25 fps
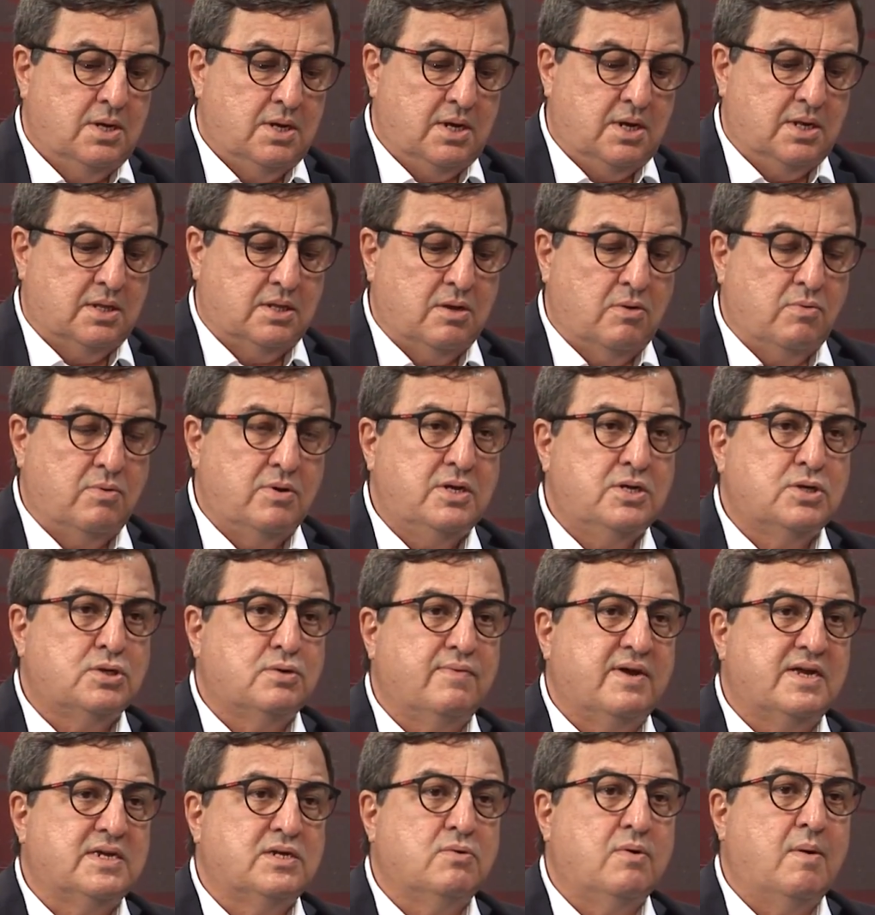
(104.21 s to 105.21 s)
Então,
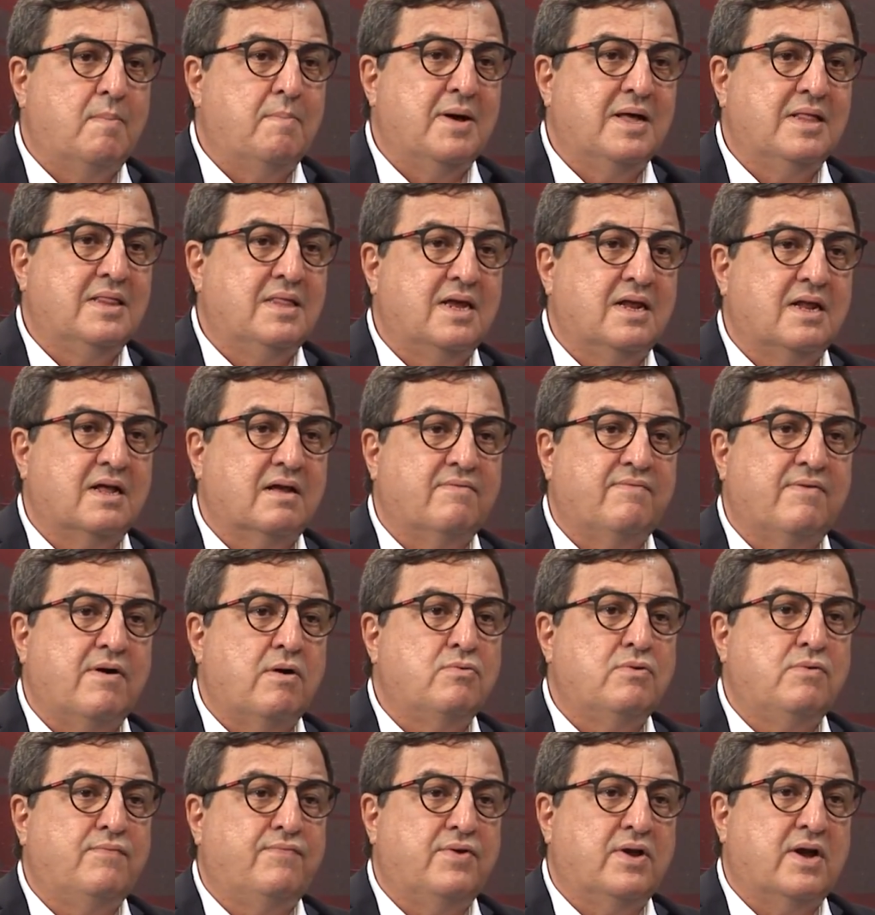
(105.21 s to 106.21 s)
isso vai ser uma bandeira que vai
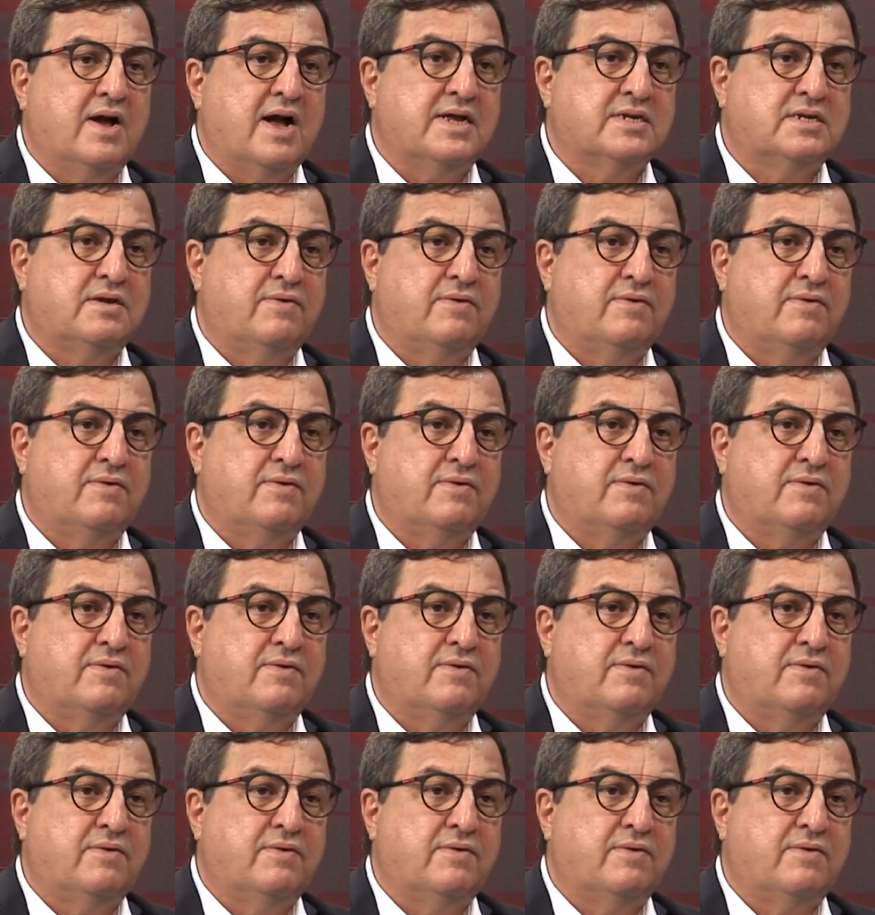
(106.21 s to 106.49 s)
unificar.